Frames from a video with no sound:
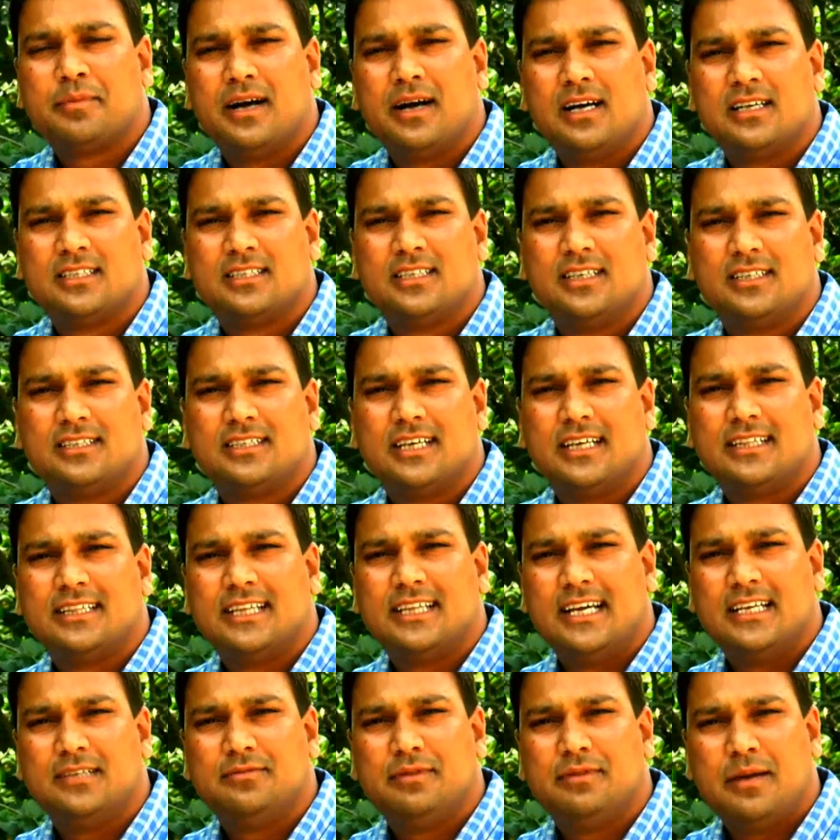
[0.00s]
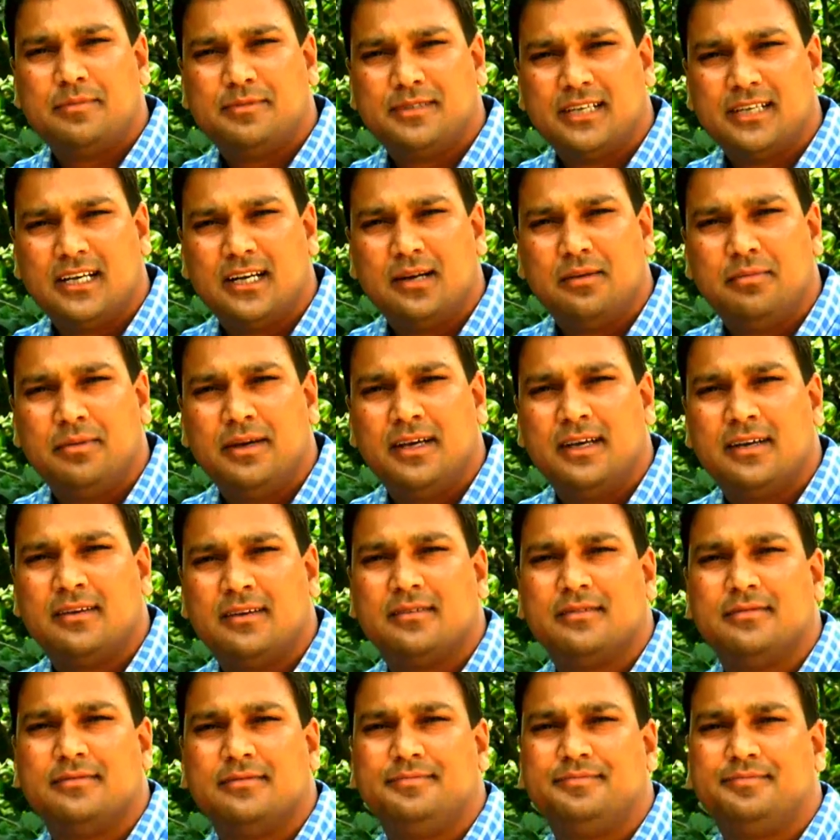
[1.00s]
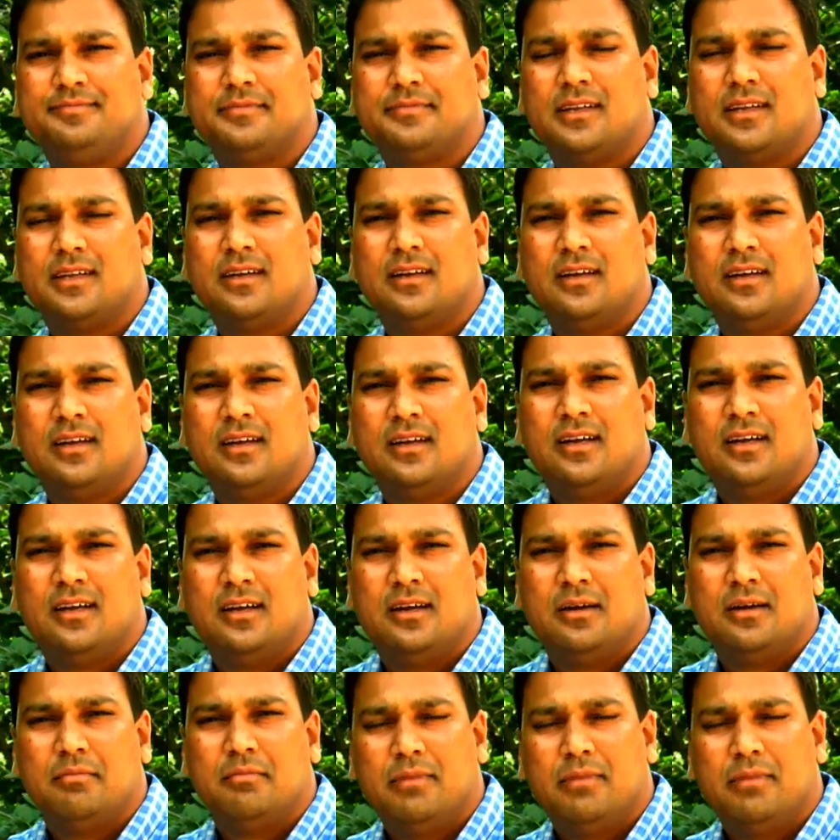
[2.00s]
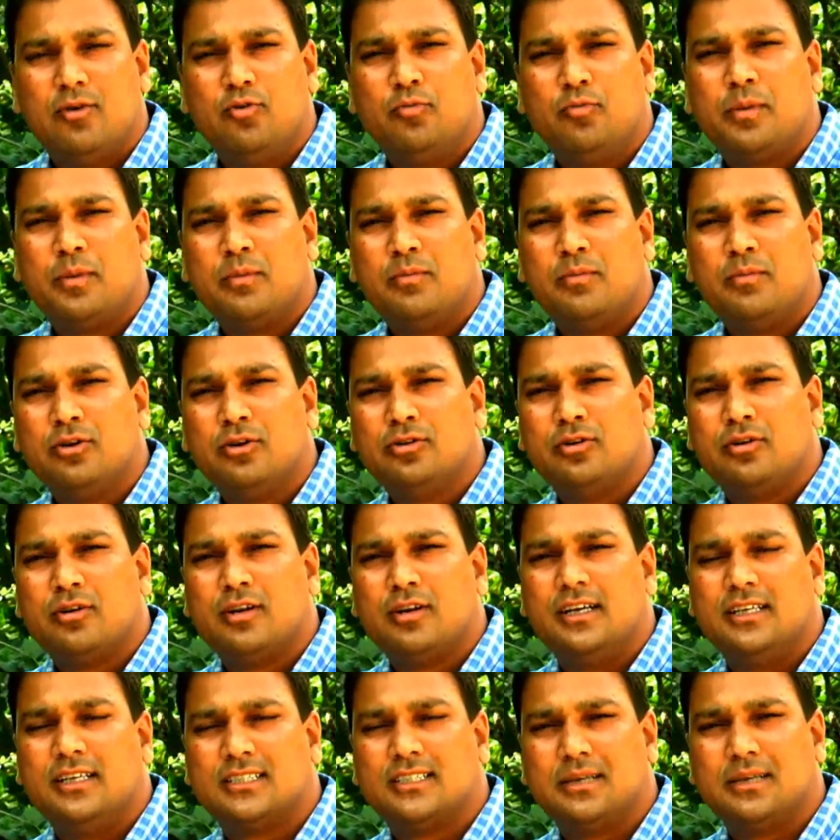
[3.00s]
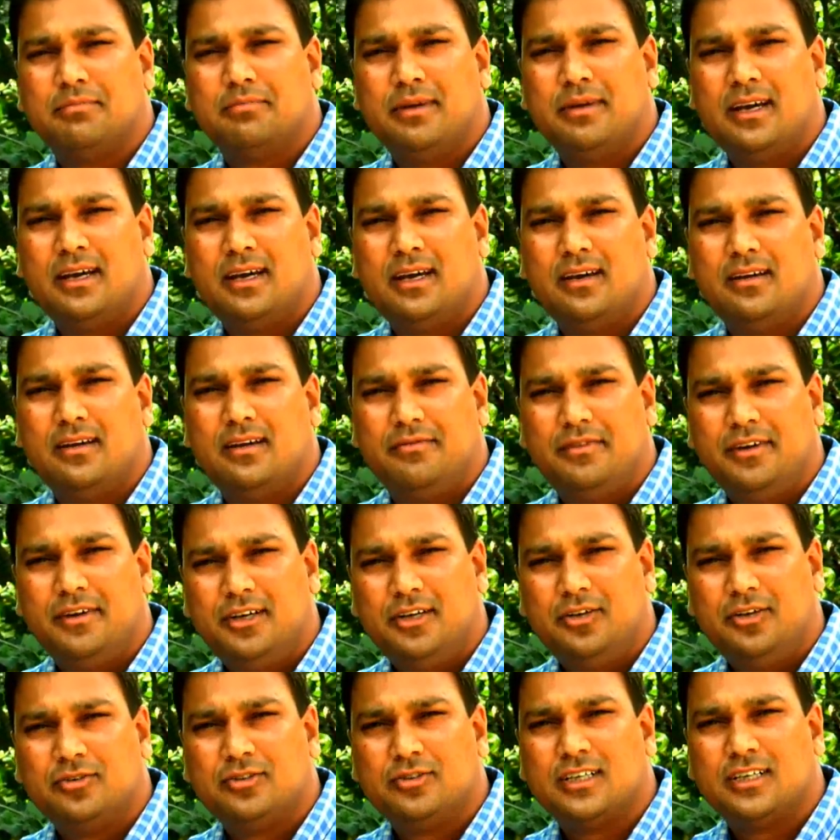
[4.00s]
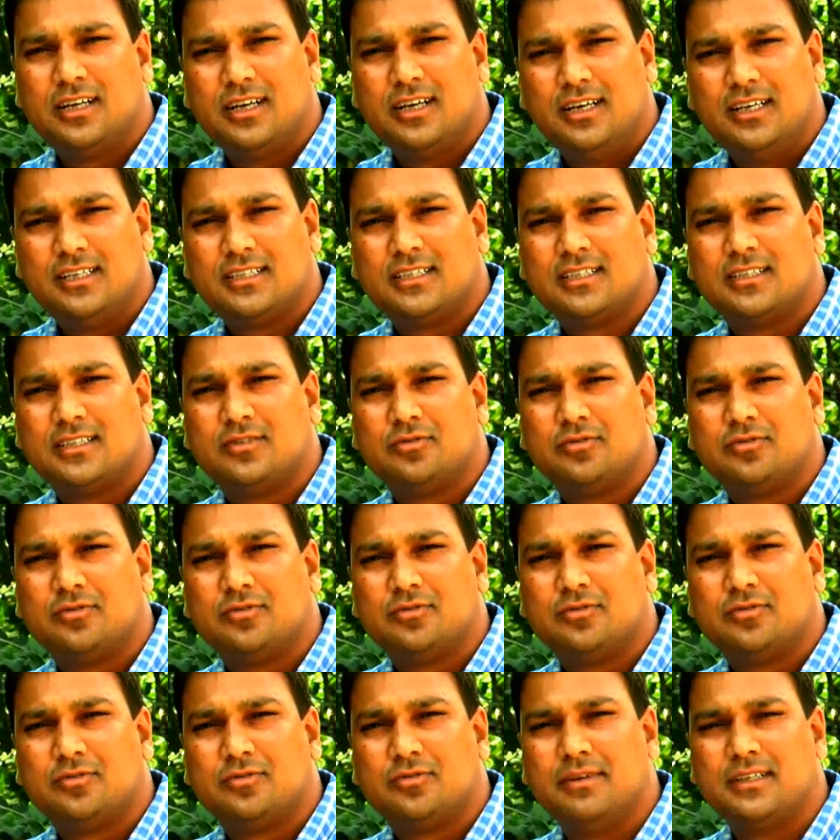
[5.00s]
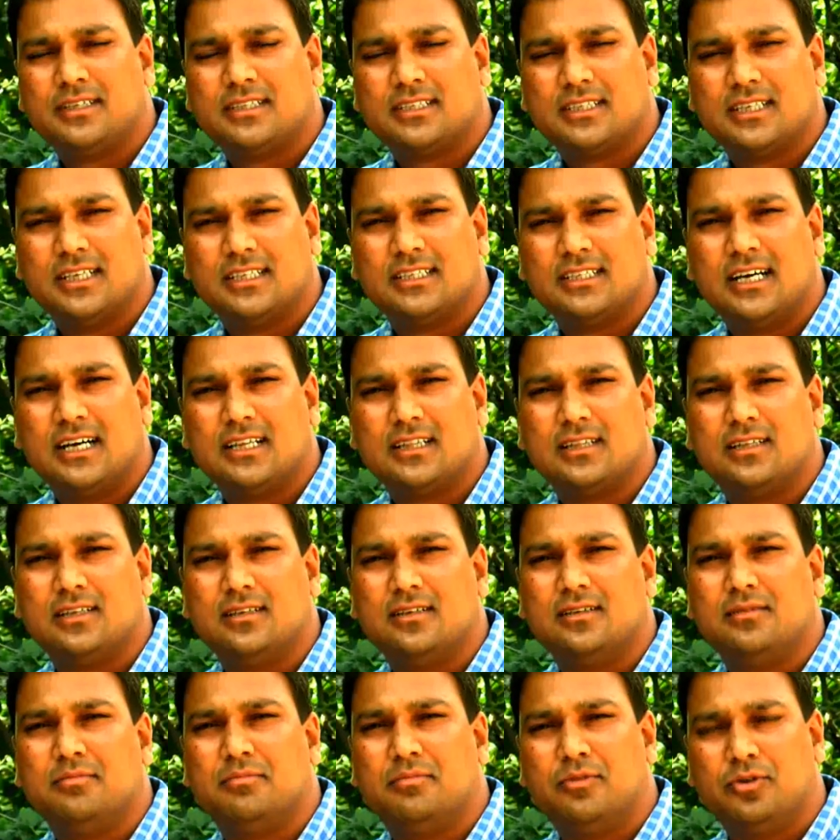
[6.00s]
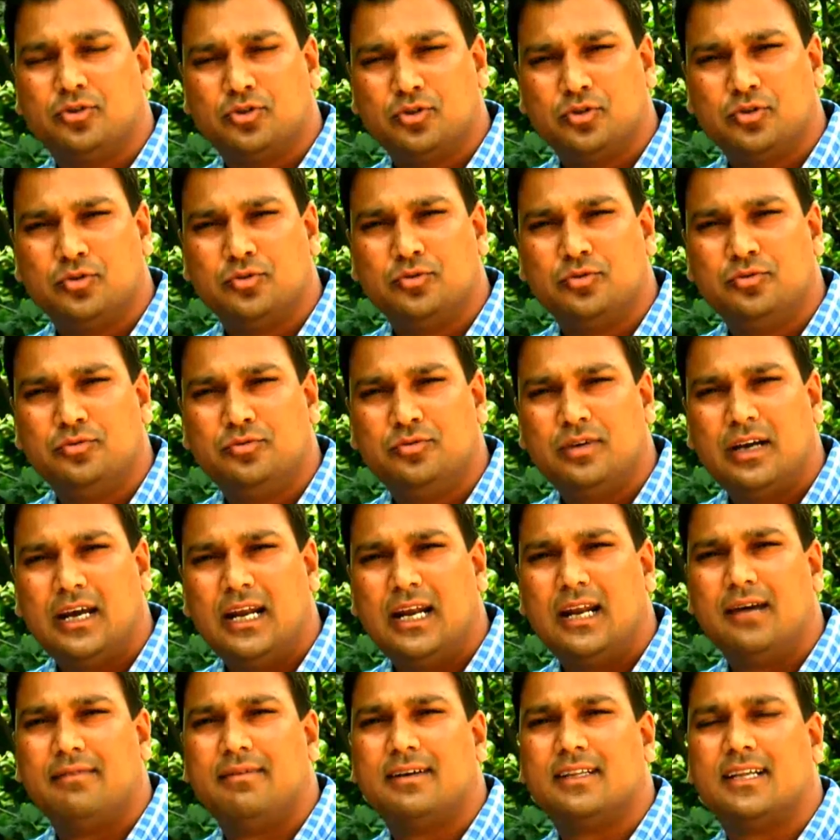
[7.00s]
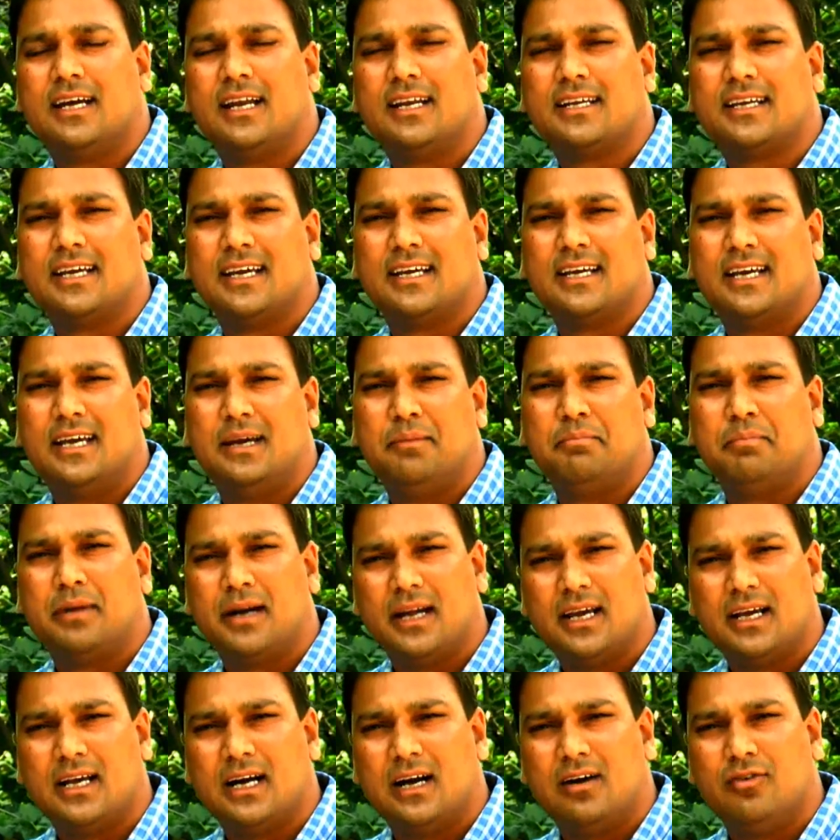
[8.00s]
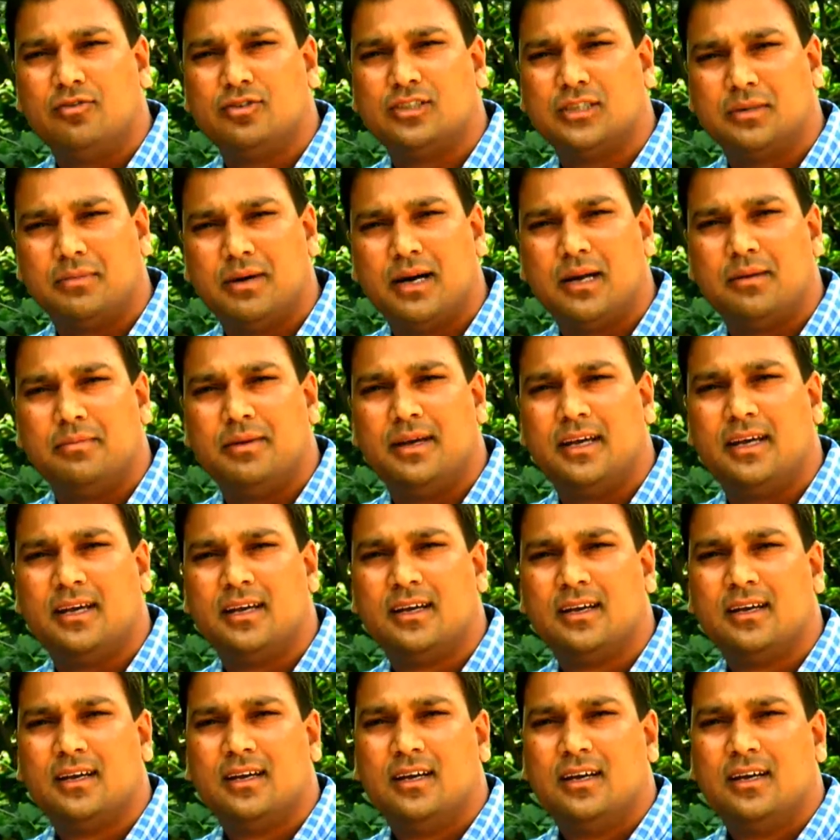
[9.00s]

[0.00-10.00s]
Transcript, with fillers: आपका सिरसा तेज वेब चैनल में मैं हूं प्रमोद और इस समय वीडियो जर्नलिस्ट सुरेंद्र वत्स के साथ मौजूद हूं एलनाबाद हलके के बड़े गांव जमाल में